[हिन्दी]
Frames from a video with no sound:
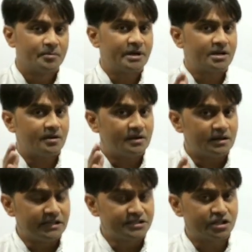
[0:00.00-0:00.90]
बट
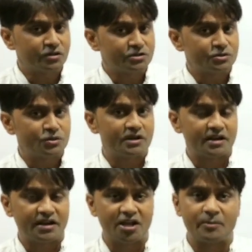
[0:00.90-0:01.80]
लेशन को शुरू
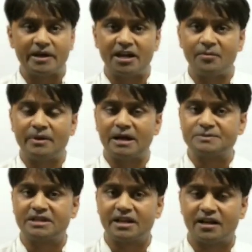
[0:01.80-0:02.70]
करने के पहले मैं
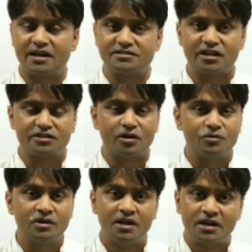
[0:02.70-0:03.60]
आपसे कहना चाहता
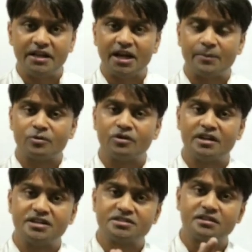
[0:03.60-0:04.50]
हूँ कि आपको
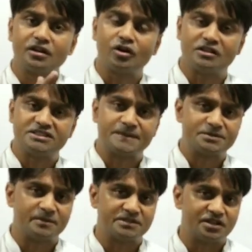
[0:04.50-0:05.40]
नरेशन का कॉन्सेप्ट
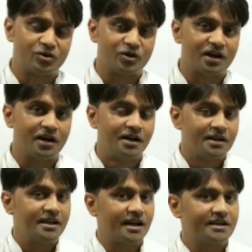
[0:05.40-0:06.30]
समझना होगा
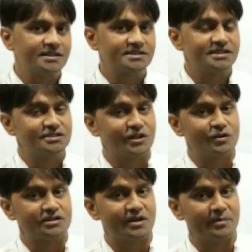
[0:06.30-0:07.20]
कि आखिर इसकी
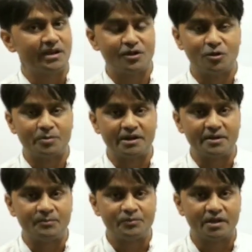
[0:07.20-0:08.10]
जरूरत हमें क्यों
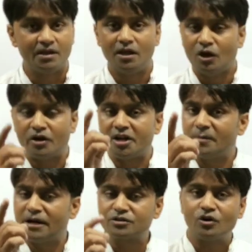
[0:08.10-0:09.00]
पड़ी और एक
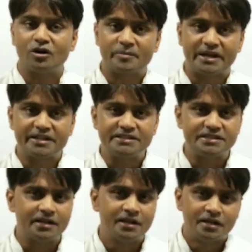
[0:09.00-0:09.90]
बात को और माइंड
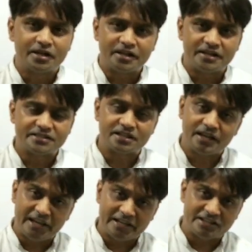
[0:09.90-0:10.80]
कीजिए कि
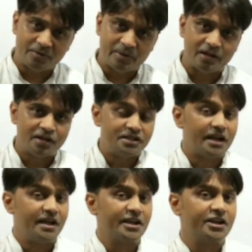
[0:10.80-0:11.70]
नरेशन एक दिन में या
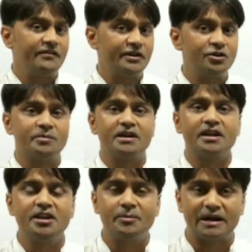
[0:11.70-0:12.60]
एक ही वीडियो में
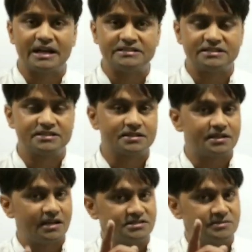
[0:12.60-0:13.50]
नहीं पढ़ाया जा
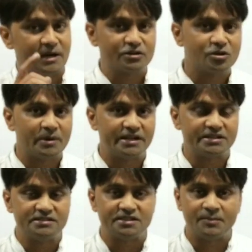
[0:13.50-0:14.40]
सकता इस बात को
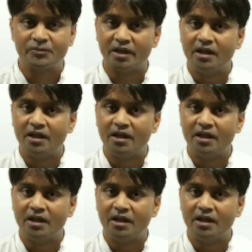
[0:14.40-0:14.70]
माइंड कीजिए